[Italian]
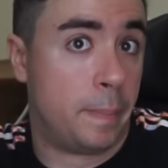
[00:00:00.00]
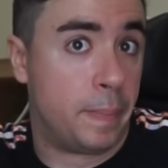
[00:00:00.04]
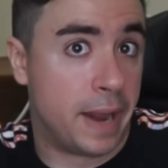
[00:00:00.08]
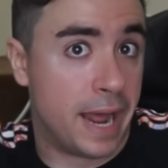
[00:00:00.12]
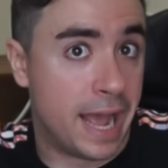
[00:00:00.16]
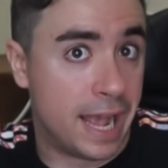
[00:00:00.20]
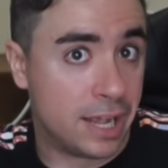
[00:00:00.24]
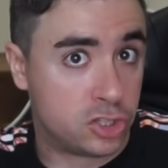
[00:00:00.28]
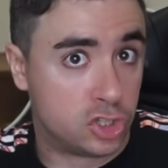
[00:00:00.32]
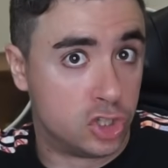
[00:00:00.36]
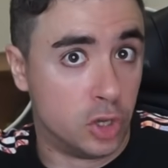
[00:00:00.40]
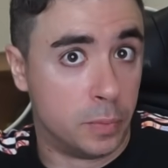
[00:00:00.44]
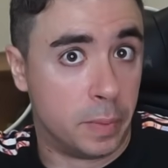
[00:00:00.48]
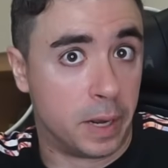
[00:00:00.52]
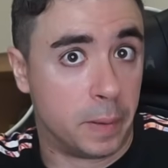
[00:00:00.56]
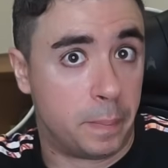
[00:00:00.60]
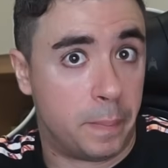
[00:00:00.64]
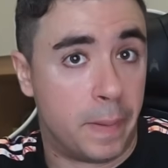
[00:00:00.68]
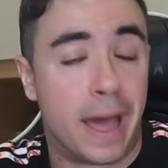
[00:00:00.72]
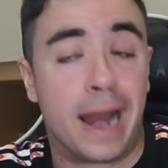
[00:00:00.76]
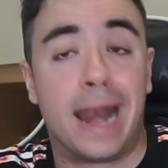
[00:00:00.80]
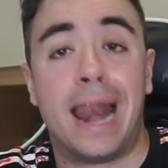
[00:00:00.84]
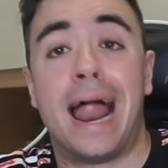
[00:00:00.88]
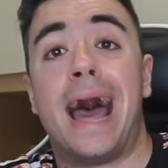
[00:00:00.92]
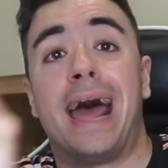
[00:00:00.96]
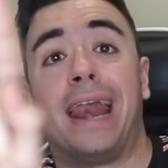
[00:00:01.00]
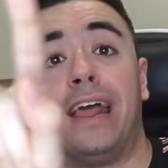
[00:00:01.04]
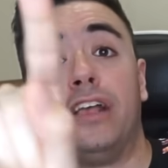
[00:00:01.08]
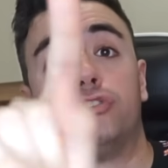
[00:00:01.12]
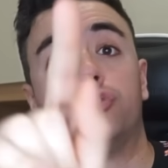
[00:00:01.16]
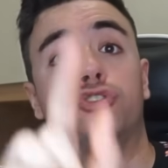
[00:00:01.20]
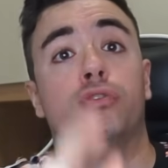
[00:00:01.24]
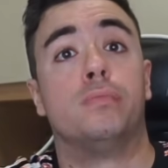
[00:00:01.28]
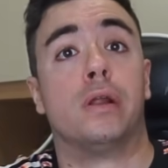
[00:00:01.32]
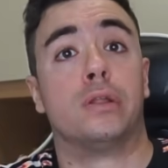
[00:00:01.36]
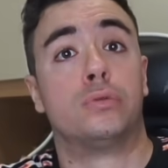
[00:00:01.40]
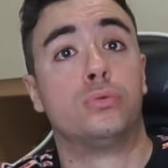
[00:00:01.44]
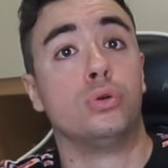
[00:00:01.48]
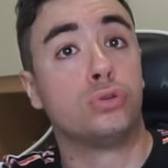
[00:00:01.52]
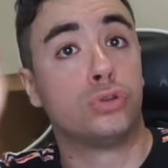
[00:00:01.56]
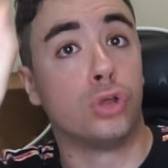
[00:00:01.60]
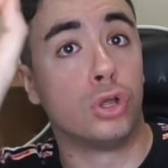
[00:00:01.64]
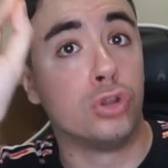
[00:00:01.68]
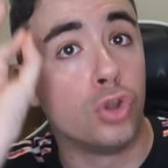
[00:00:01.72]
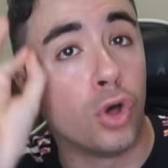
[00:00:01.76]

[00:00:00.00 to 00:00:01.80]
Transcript: presto per parlare e soprattutto